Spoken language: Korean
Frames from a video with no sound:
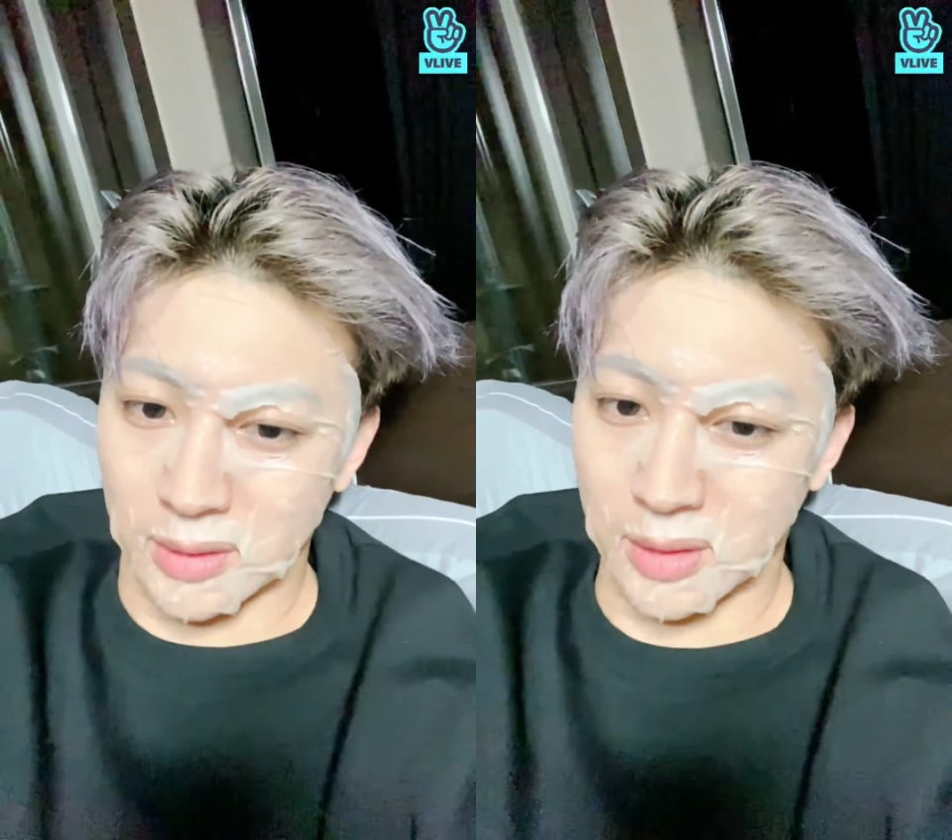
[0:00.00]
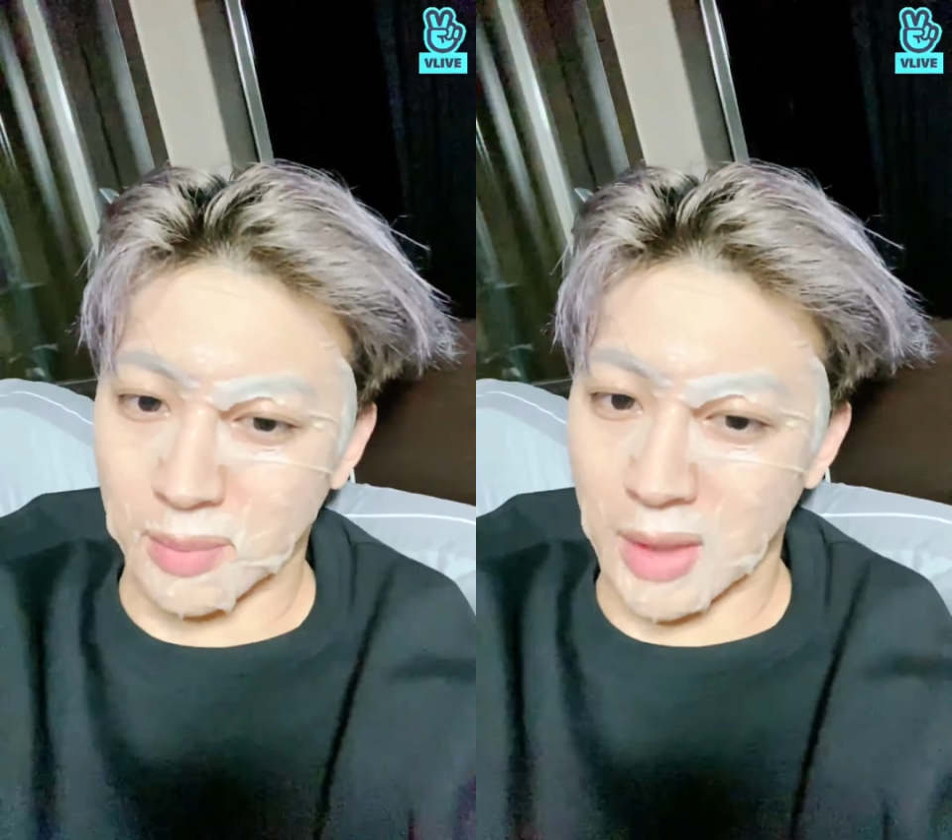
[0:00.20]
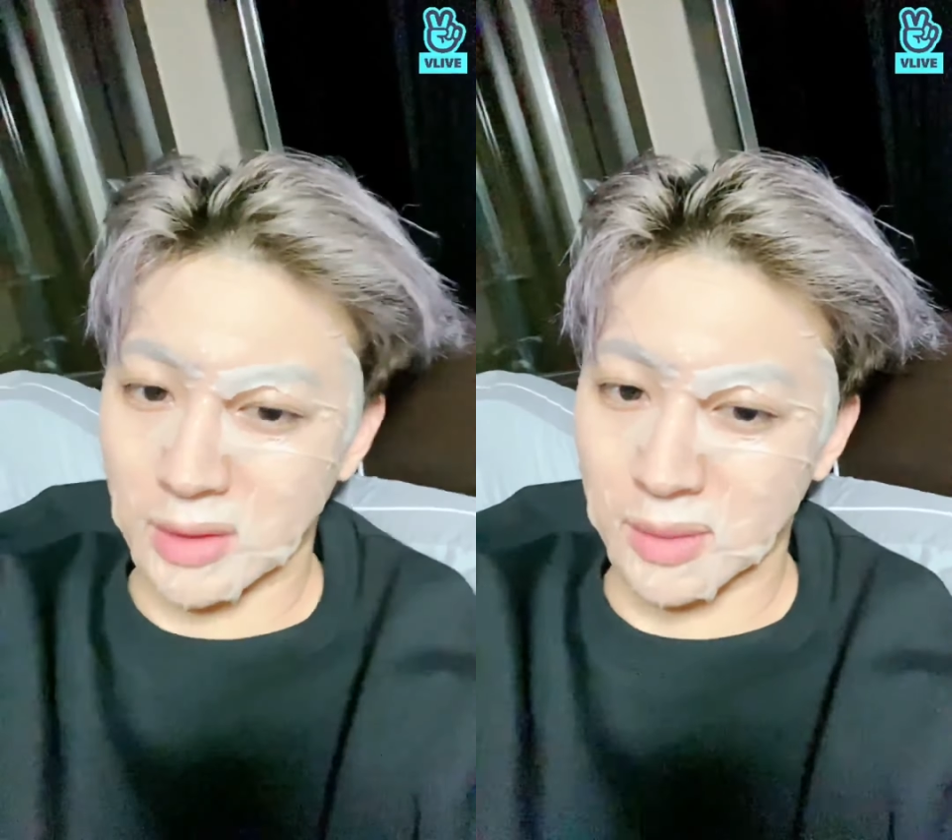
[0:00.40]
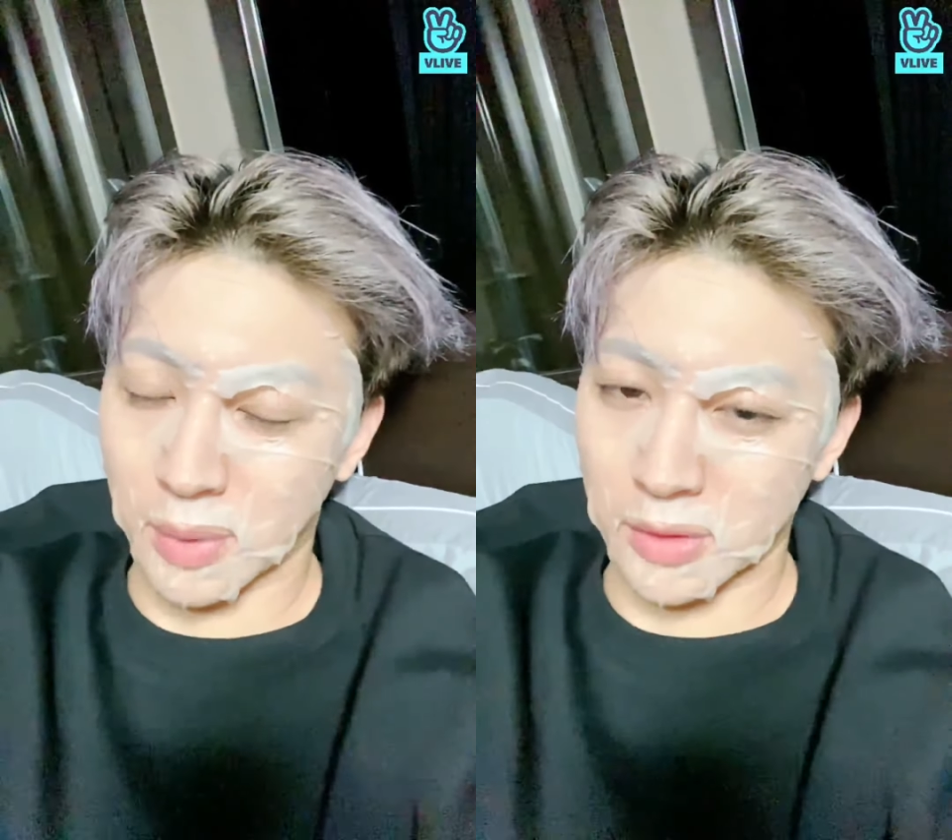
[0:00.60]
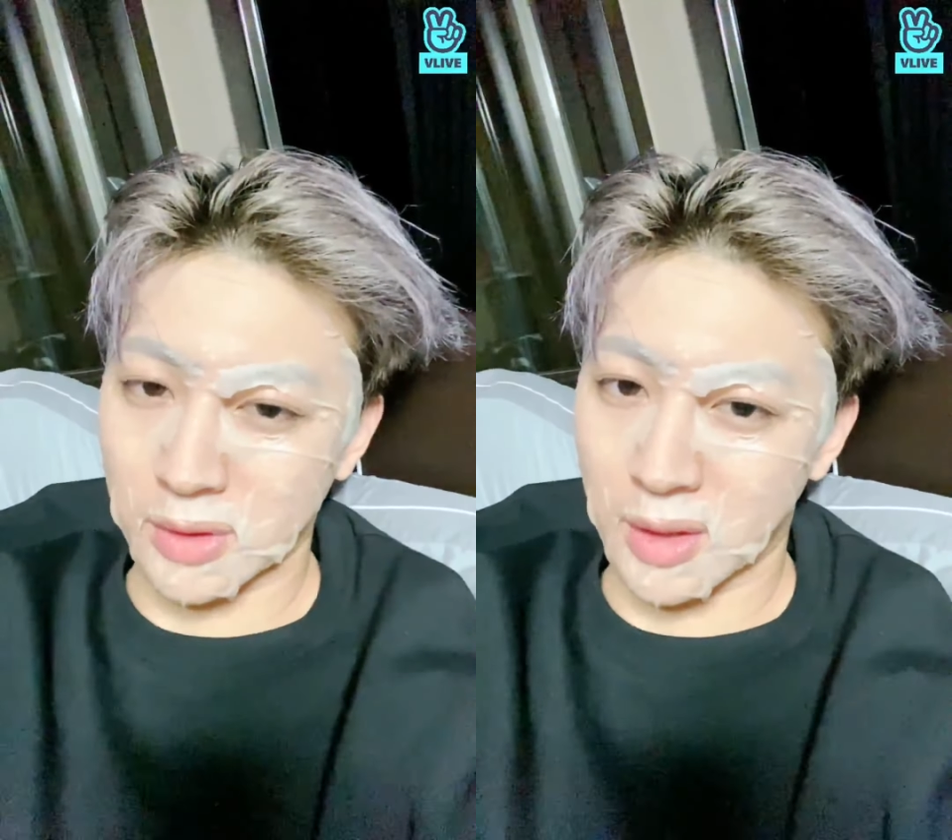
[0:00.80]
지금 마스크
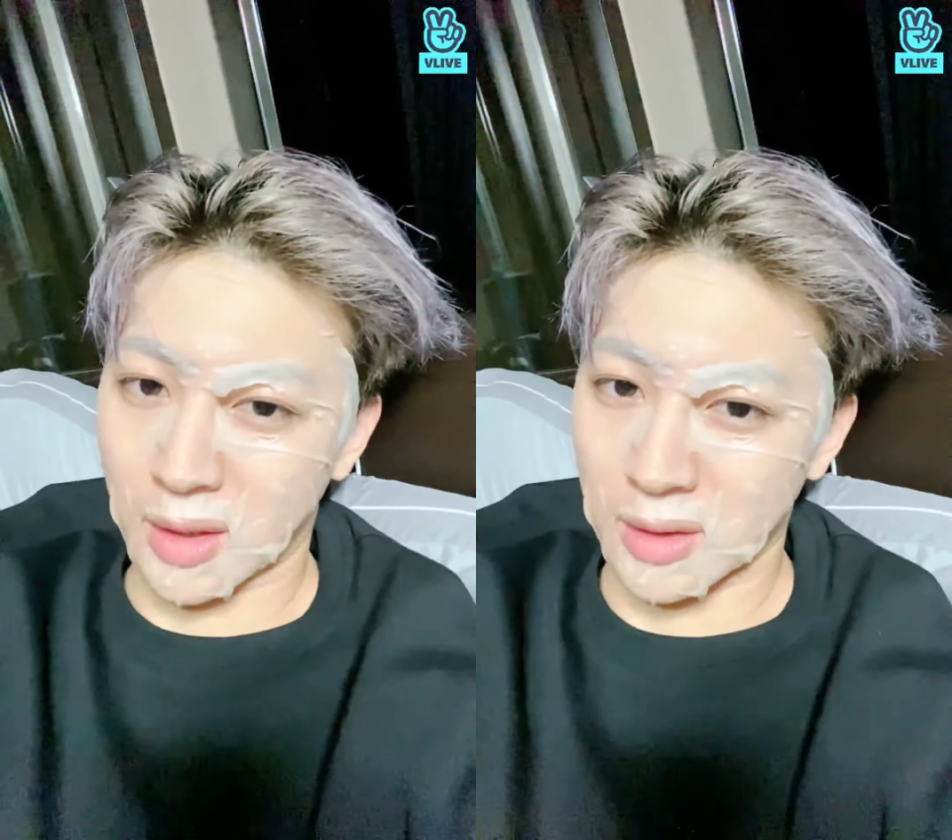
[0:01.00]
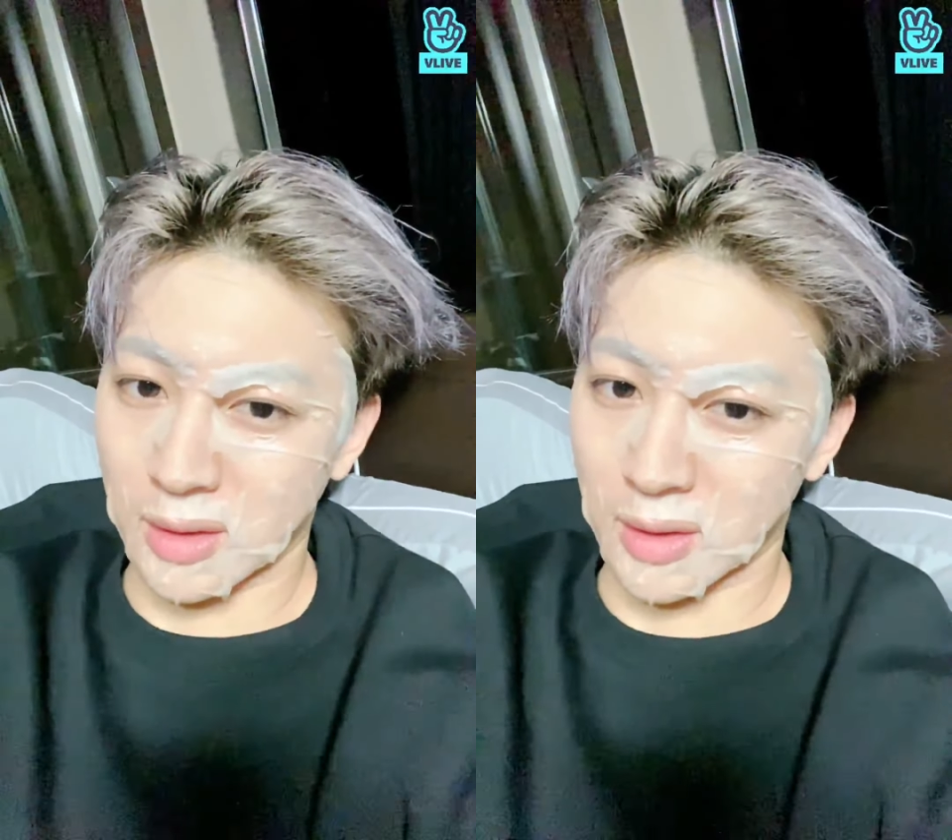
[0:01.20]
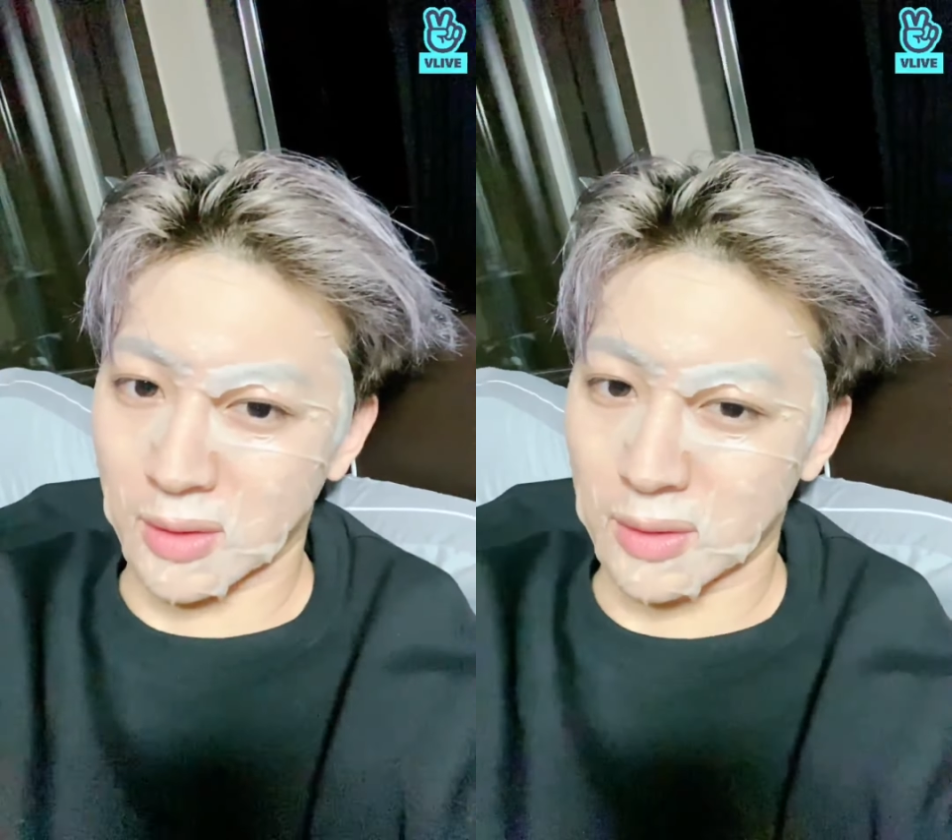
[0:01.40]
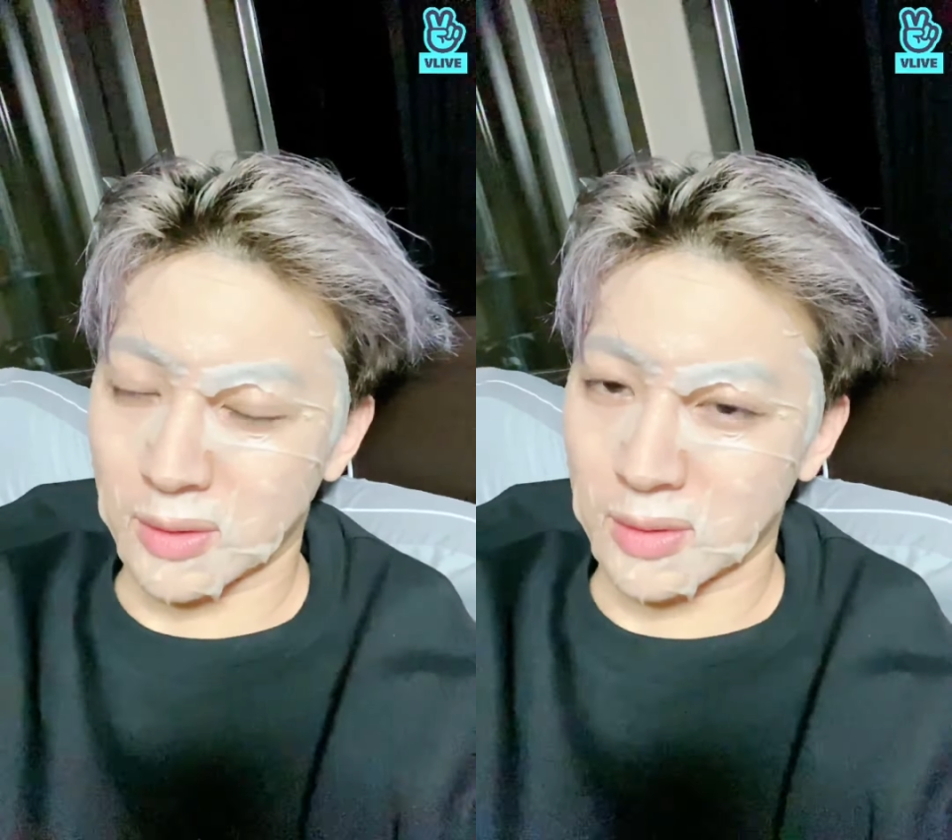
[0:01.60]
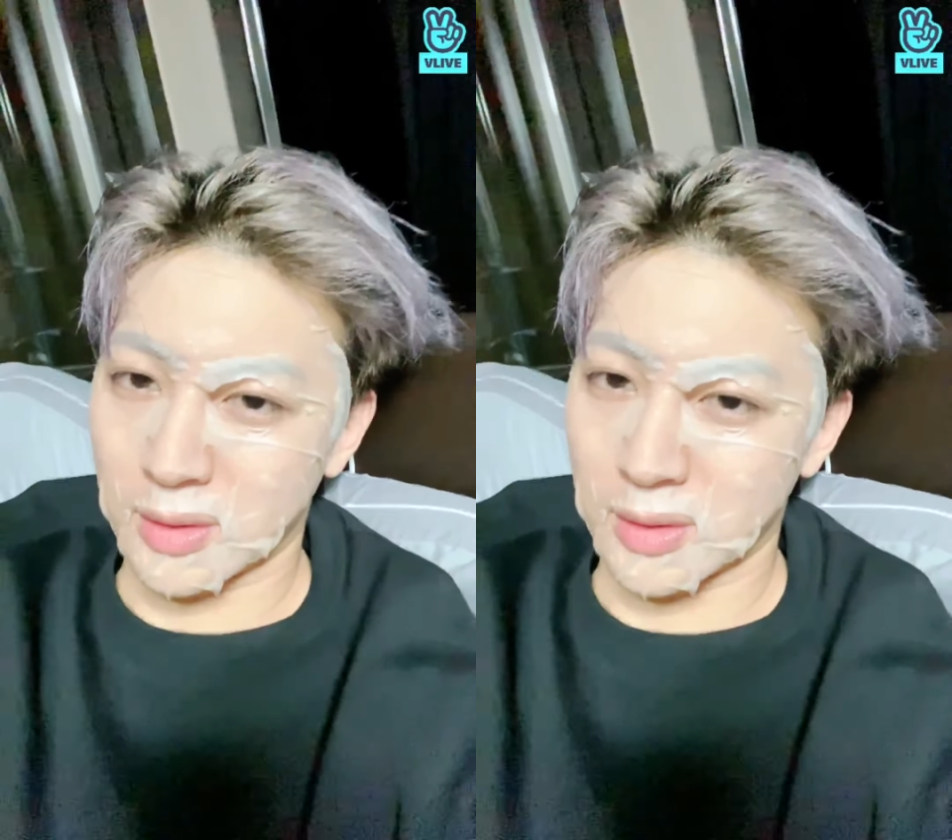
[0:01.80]
벗을 때가 아닌가요?